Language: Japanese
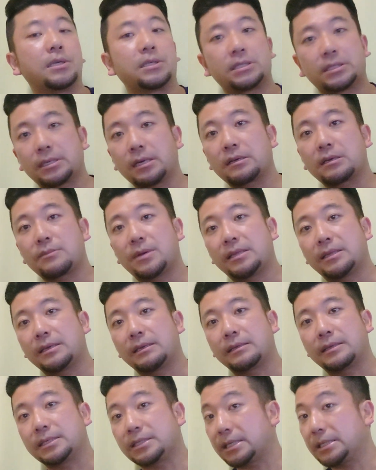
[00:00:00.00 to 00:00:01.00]
近くまで
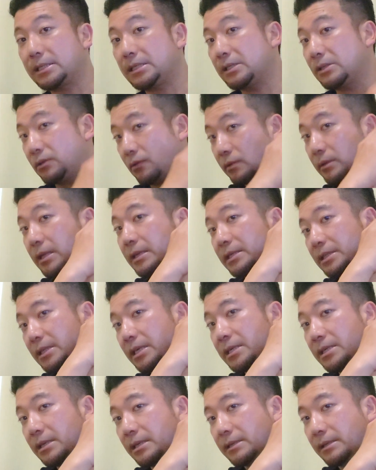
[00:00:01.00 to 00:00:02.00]
行って写真撮ったりし
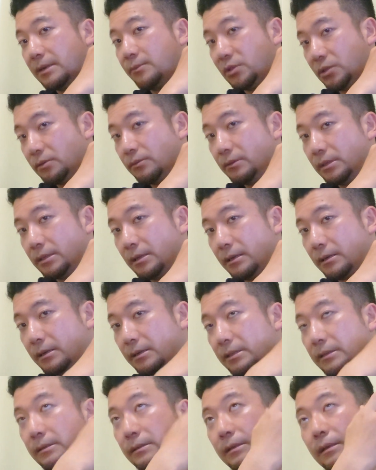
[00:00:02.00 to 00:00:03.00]
たいじゃないですかもちろん俺なんか
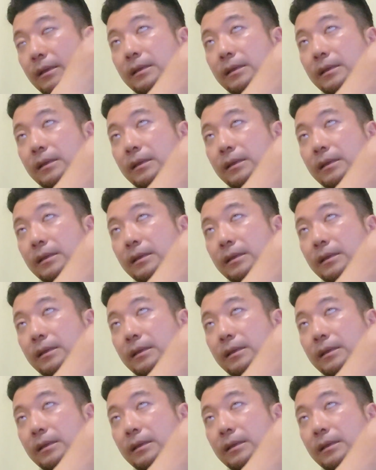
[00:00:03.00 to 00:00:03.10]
